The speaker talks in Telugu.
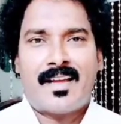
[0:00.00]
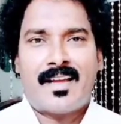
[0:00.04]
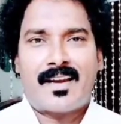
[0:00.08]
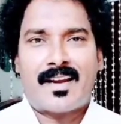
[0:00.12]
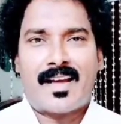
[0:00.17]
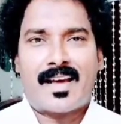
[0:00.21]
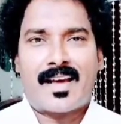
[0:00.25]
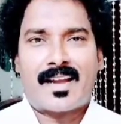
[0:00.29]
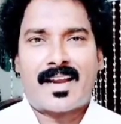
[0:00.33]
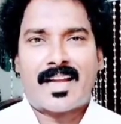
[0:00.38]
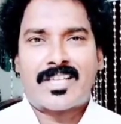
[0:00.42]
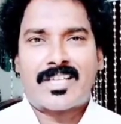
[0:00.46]
నా
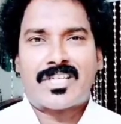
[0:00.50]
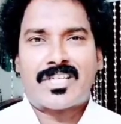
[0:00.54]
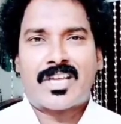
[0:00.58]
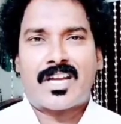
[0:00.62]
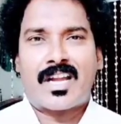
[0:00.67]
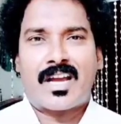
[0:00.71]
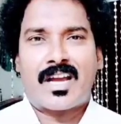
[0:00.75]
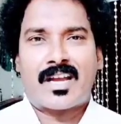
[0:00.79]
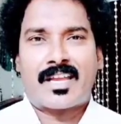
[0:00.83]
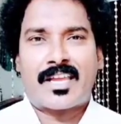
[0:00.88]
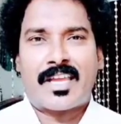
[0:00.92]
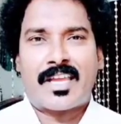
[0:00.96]
రక్షణ
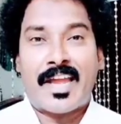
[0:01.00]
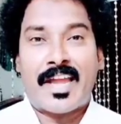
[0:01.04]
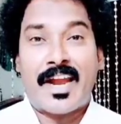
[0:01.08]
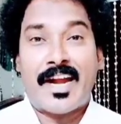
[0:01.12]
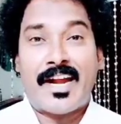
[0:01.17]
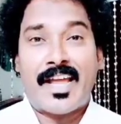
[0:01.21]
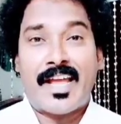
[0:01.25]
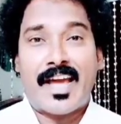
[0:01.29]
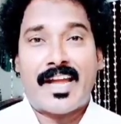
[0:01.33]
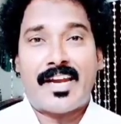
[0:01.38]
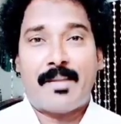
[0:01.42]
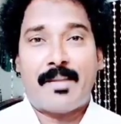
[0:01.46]

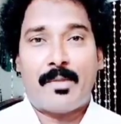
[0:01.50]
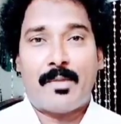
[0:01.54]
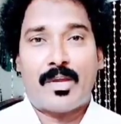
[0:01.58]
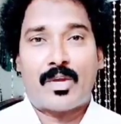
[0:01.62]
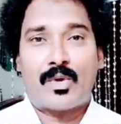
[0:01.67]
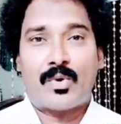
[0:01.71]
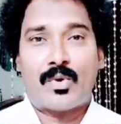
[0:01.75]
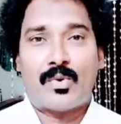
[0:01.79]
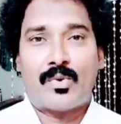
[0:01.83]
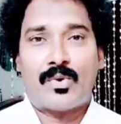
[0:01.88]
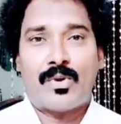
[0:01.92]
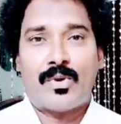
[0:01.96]
కేడే అని
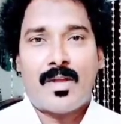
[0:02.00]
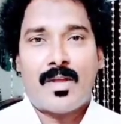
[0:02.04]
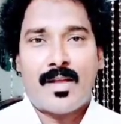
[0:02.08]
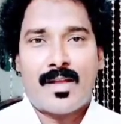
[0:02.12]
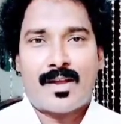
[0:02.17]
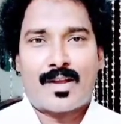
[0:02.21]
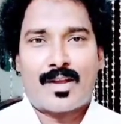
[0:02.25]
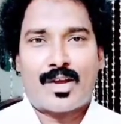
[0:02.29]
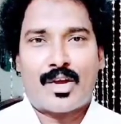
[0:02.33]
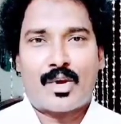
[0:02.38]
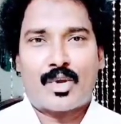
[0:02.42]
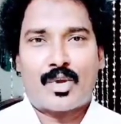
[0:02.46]
మీకు
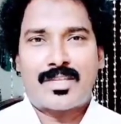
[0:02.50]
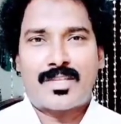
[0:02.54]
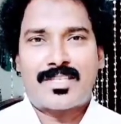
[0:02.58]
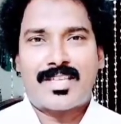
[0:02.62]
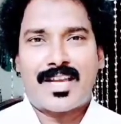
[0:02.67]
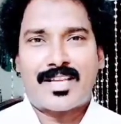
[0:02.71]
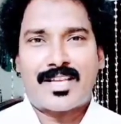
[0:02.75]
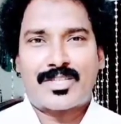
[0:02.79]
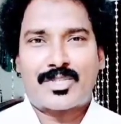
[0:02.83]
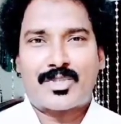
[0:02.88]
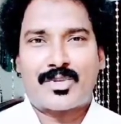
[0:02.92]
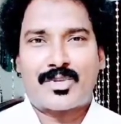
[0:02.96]
కలుగు
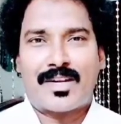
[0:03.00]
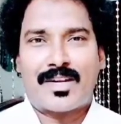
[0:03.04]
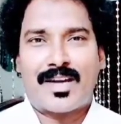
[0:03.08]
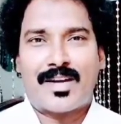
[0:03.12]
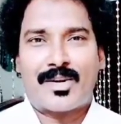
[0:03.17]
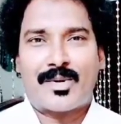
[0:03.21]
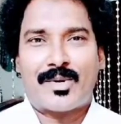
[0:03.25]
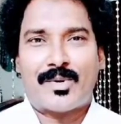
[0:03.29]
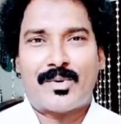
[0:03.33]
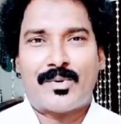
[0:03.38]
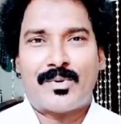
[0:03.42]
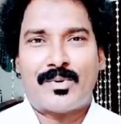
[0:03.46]

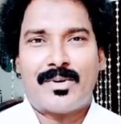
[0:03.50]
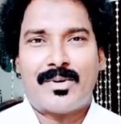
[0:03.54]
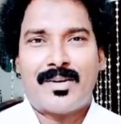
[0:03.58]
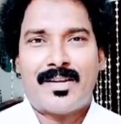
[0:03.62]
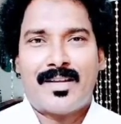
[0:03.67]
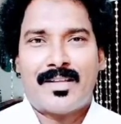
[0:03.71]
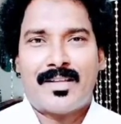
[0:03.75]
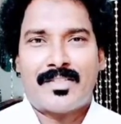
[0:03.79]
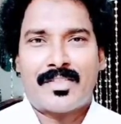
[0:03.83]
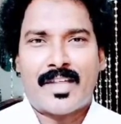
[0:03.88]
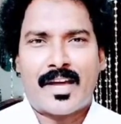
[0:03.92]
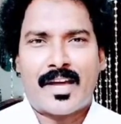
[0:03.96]
చేస్తున్నాను
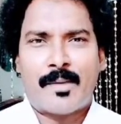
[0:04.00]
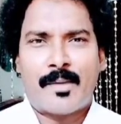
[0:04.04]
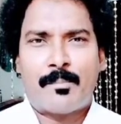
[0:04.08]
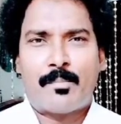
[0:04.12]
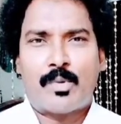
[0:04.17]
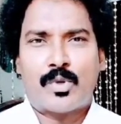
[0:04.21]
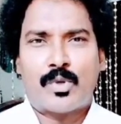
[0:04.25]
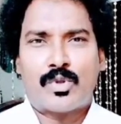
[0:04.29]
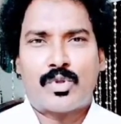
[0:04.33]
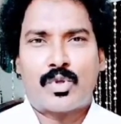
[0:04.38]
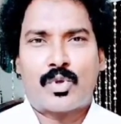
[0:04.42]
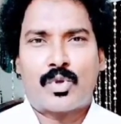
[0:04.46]
దాన్ని
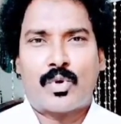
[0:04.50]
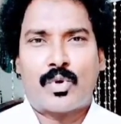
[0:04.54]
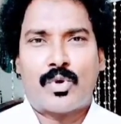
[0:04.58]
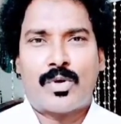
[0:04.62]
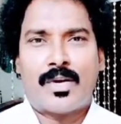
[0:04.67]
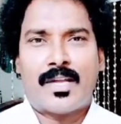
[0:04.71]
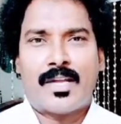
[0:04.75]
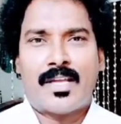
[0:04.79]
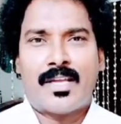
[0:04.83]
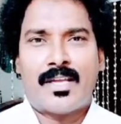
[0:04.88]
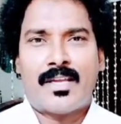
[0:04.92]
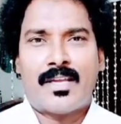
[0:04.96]

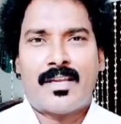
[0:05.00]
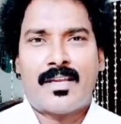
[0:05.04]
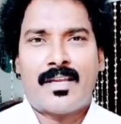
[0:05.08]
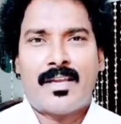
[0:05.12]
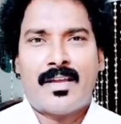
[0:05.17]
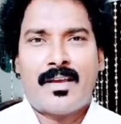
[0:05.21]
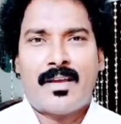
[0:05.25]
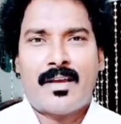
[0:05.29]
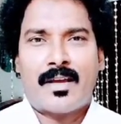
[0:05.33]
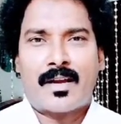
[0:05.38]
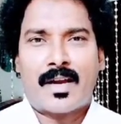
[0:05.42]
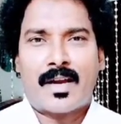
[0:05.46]
పొందుకోండి
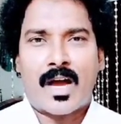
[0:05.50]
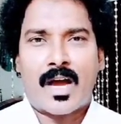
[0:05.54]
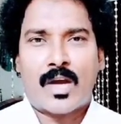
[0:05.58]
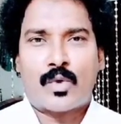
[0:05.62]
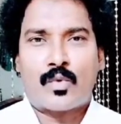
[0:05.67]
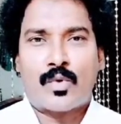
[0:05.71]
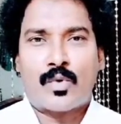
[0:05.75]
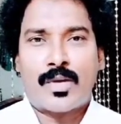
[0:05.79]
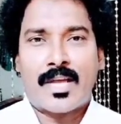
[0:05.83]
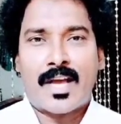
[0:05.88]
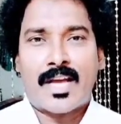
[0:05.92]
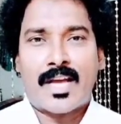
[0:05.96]
నా
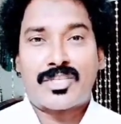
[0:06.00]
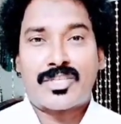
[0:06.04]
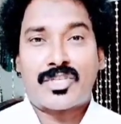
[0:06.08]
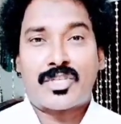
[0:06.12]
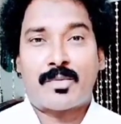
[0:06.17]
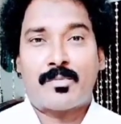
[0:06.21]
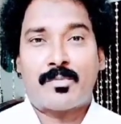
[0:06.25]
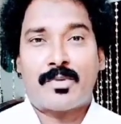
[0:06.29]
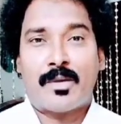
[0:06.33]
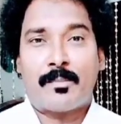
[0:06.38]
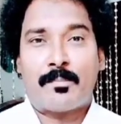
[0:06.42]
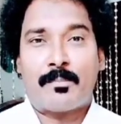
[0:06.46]
కుడి హస్తం
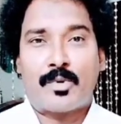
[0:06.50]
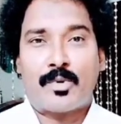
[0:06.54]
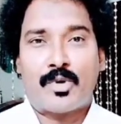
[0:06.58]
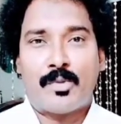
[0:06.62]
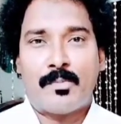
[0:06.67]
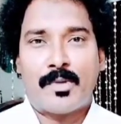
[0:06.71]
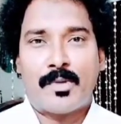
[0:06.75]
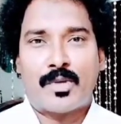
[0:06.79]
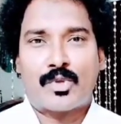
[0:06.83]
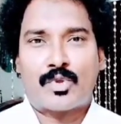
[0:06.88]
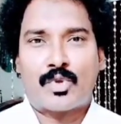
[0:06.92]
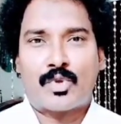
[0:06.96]
ఎప్పుడు
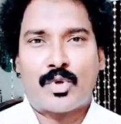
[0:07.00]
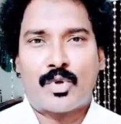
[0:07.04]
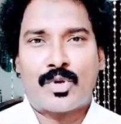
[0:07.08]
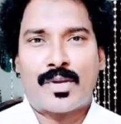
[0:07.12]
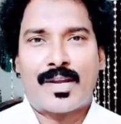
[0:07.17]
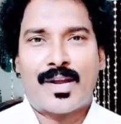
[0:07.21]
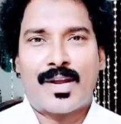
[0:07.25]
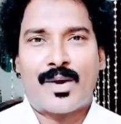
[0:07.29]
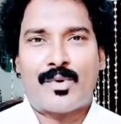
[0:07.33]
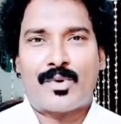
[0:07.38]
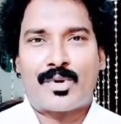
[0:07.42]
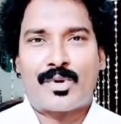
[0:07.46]
మీకు
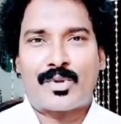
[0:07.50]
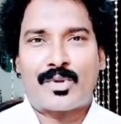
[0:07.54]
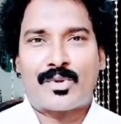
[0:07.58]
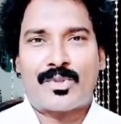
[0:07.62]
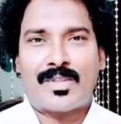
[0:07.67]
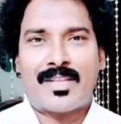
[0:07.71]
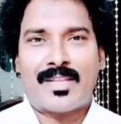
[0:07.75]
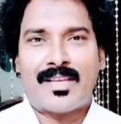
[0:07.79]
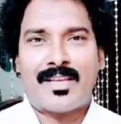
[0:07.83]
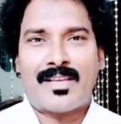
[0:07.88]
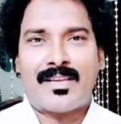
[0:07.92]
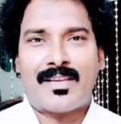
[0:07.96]
తోడుగా
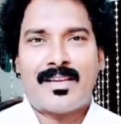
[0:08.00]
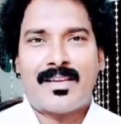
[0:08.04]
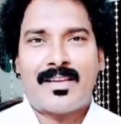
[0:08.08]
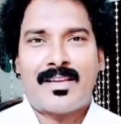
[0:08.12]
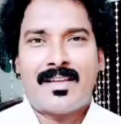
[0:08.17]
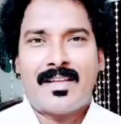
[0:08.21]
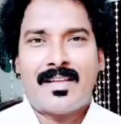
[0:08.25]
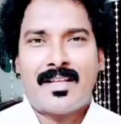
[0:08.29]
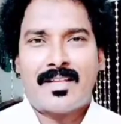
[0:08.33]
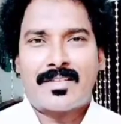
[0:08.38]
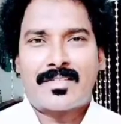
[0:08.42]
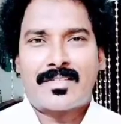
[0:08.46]
ఉంటుంది
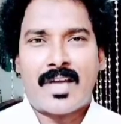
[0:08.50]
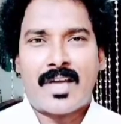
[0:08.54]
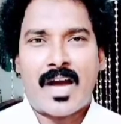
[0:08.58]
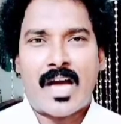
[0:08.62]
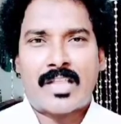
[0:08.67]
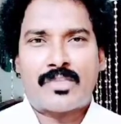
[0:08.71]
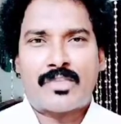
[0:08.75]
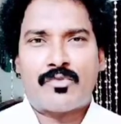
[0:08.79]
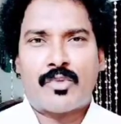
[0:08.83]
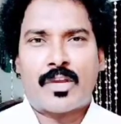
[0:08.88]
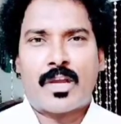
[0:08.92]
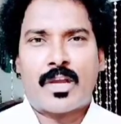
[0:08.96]

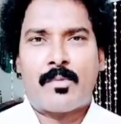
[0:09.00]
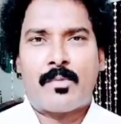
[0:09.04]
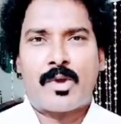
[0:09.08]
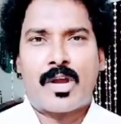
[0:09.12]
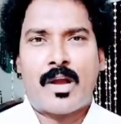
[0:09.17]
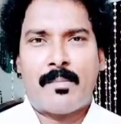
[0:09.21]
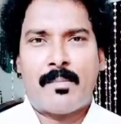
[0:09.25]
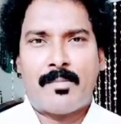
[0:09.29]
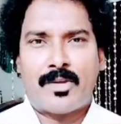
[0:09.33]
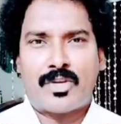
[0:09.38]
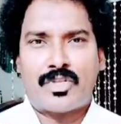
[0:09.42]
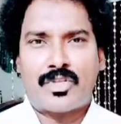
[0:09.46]
సాత్వికముగా
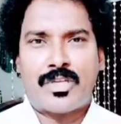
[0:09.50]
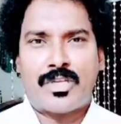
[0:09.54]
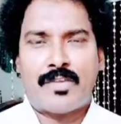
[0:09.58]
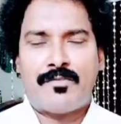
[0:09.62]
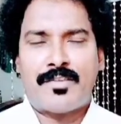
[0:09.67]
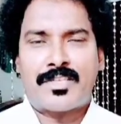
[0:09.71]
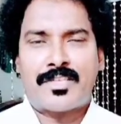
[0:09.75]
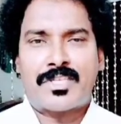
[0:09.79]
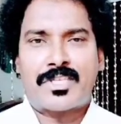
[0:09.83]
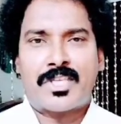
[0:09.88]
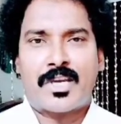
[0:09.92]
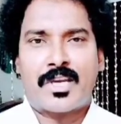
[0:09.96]
మీరు
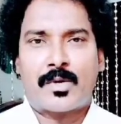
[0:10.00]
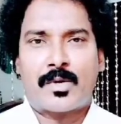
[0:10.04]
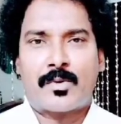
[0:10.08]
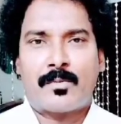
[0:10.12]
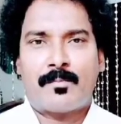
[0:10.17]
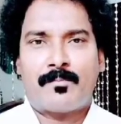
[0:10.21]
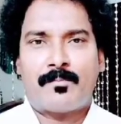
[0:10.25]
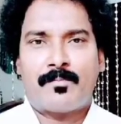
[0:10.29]
జీవిస్తారు